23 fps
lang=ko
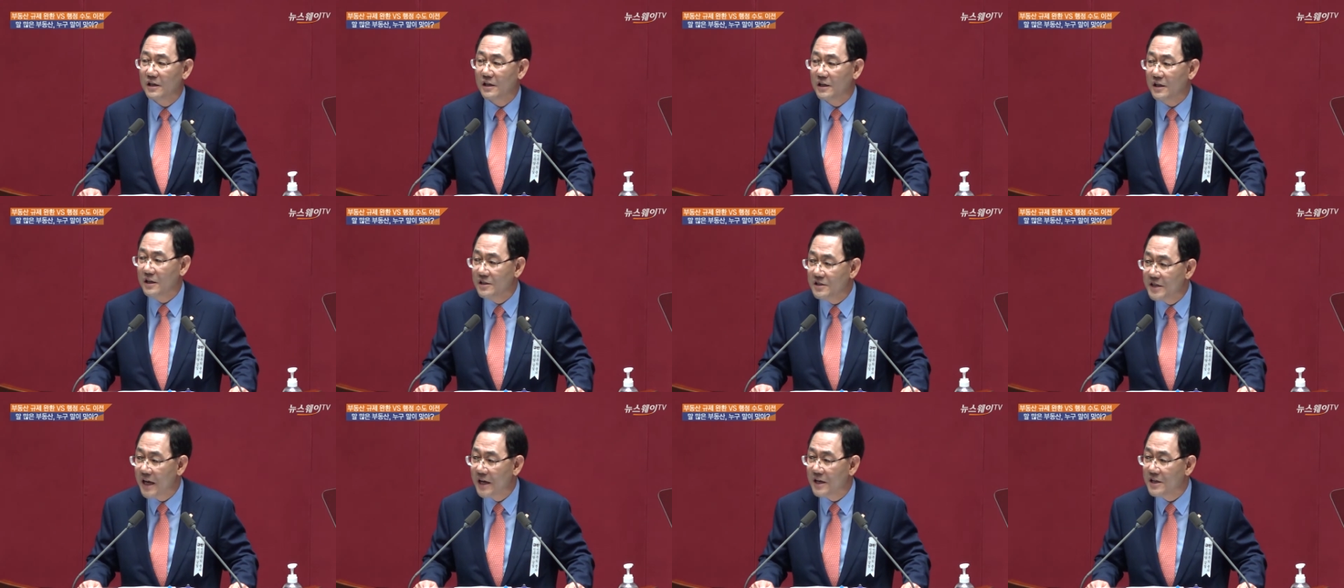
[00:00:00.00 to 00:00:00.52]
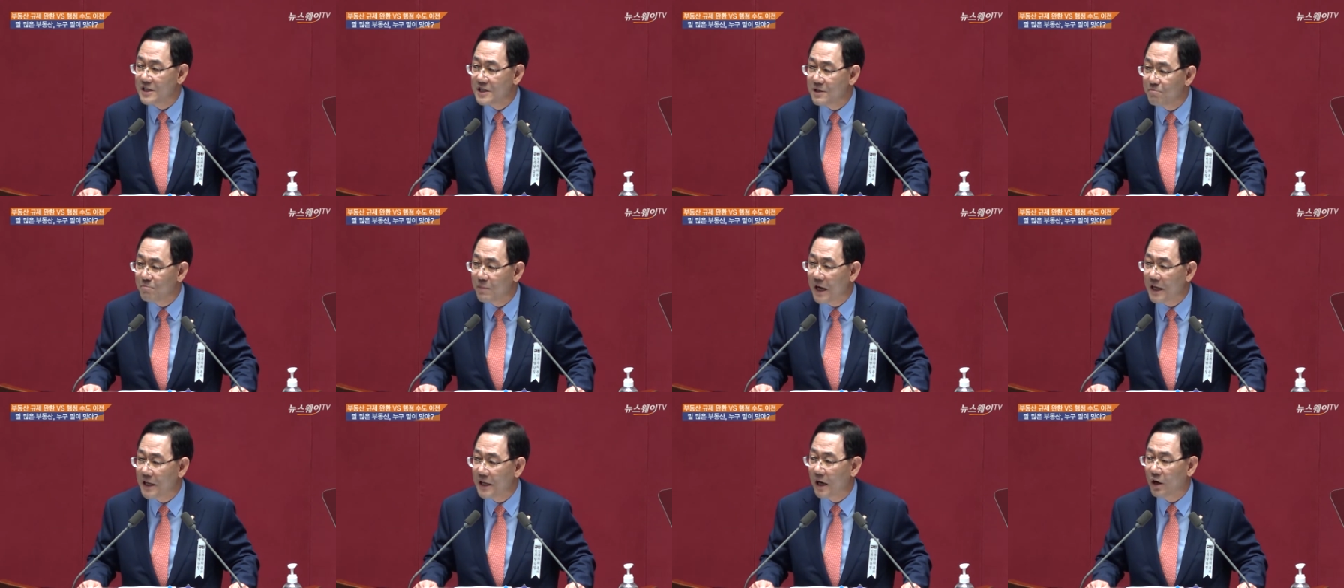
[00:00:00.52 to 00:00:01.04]

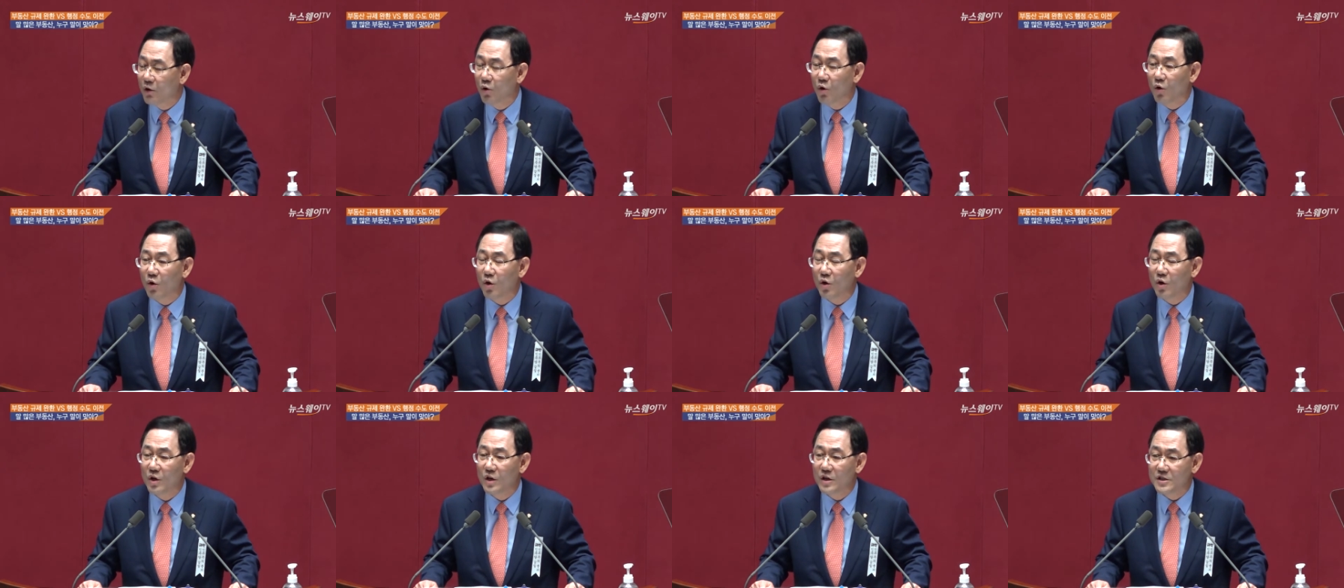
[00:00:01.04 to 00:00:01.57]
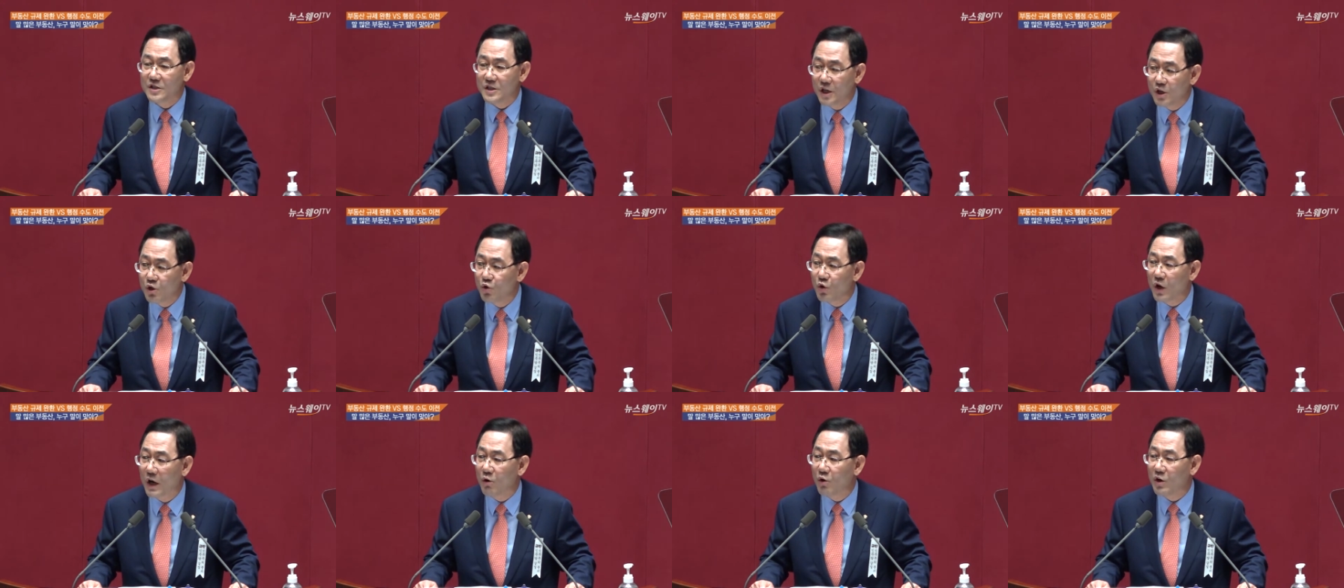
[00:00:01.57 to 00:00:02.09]
이생진방이라고
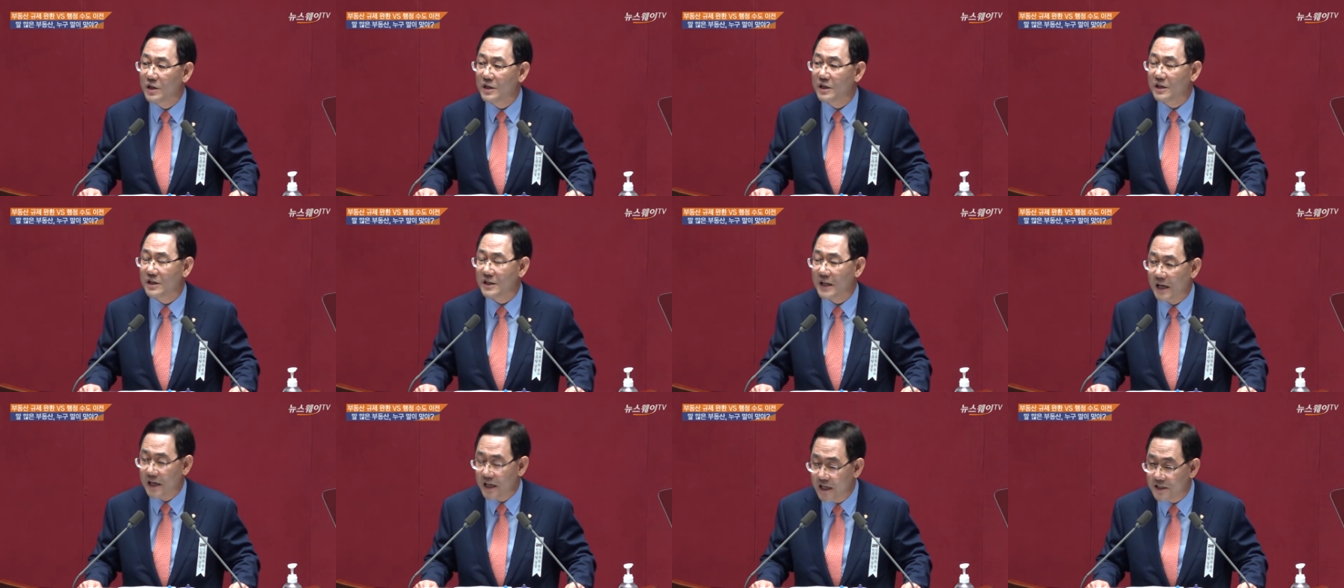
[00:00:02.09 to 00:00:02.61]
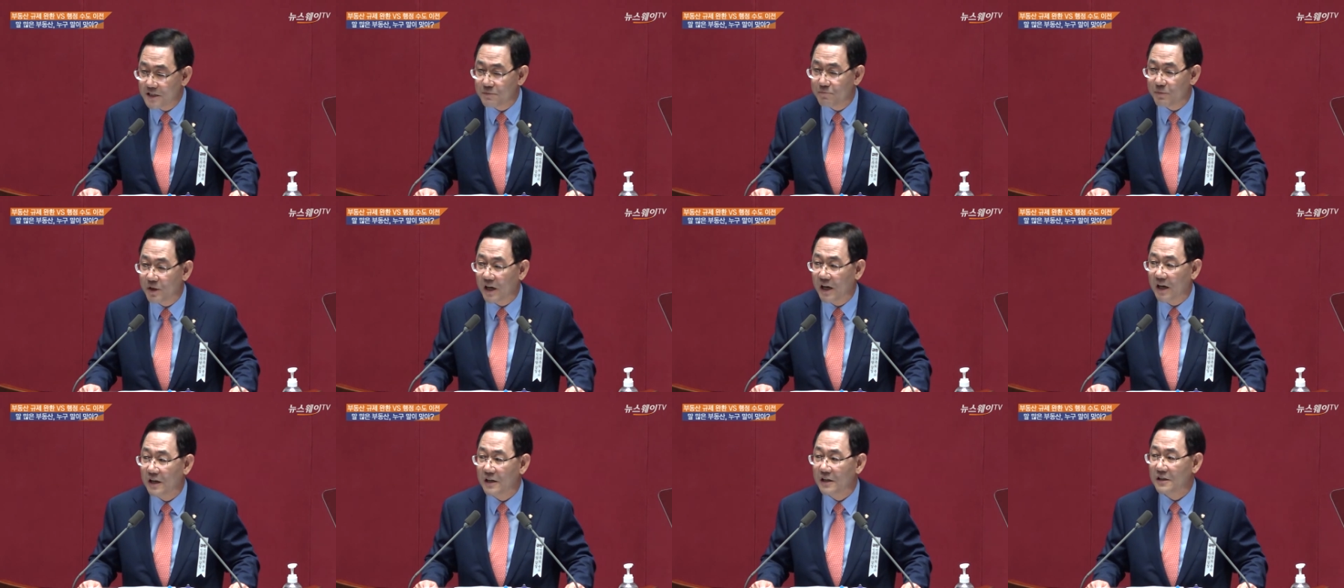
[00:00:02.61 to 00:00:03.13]
절규하고 있는 것
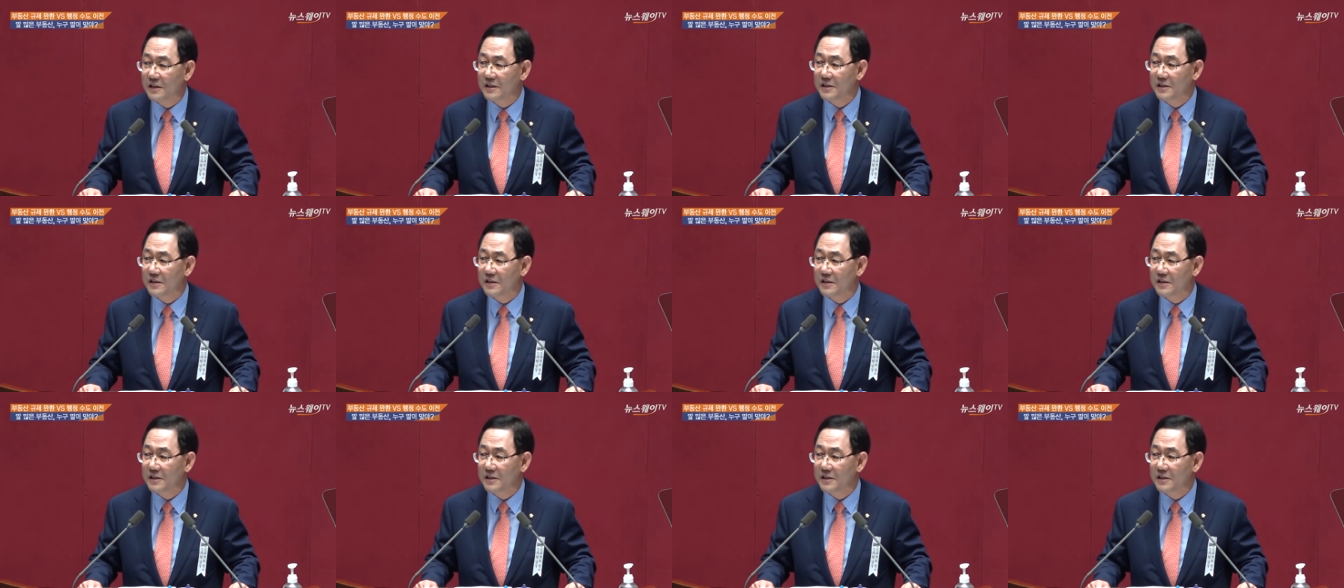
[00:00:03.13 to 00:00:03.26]
아니겠습니까?